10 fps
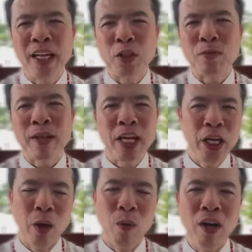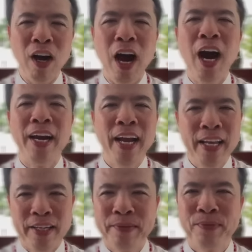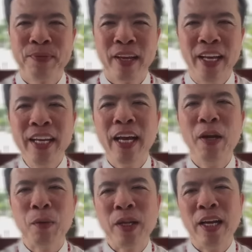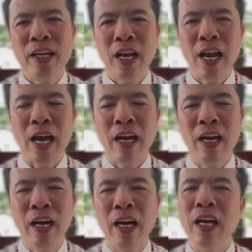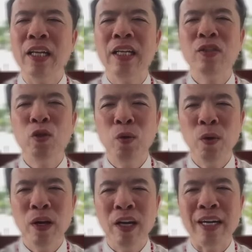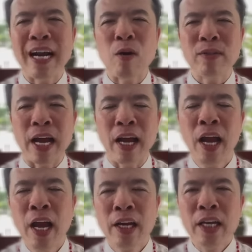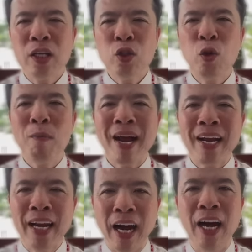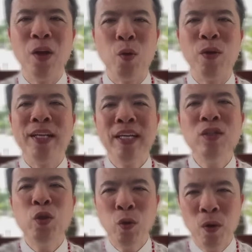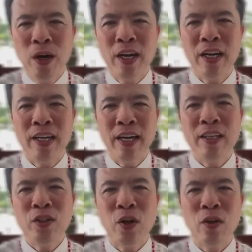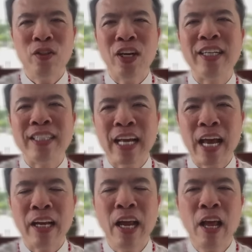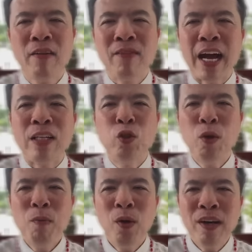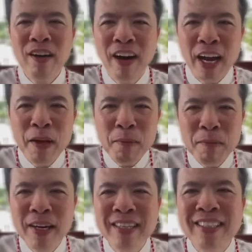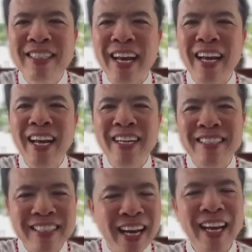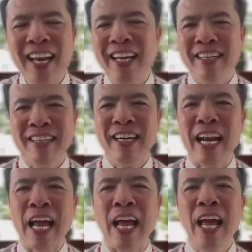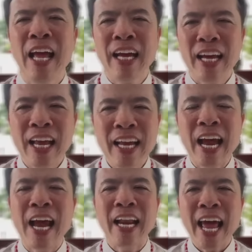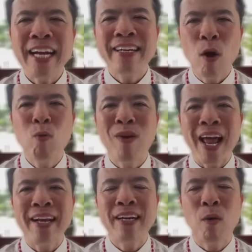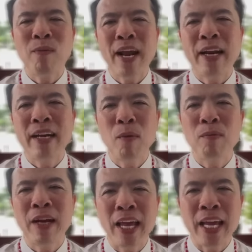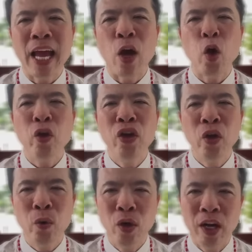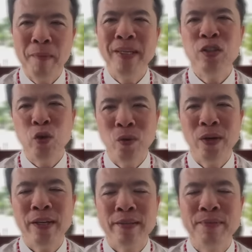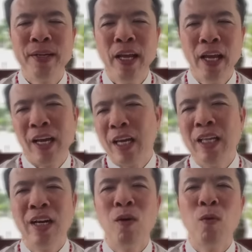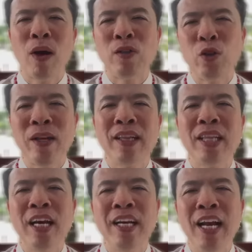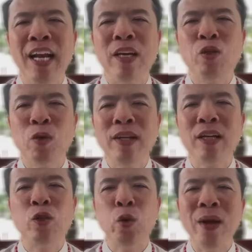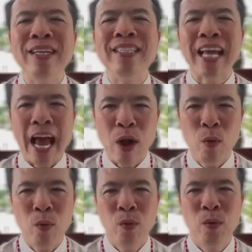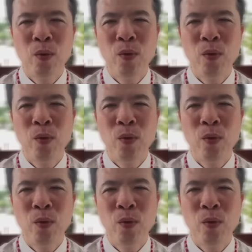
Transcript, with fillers: thế thì chúng ta hiểu lửa ở đây ý nghĩa đầu tiên đó là lời Thiên Chúa lời rao giảng Đức Giêsu mang lời của Thiên Chúa đến cho trần gian và Chúa muốn lửa ấy bừng cháy lên cháy lên tức là ngày càng lan rộng lan rộng lan rộng ngày càng có nhiều người biết Chúa à, kính thưa cộng đoàn chủ nhật tới đây là chủ nhật truyền giáo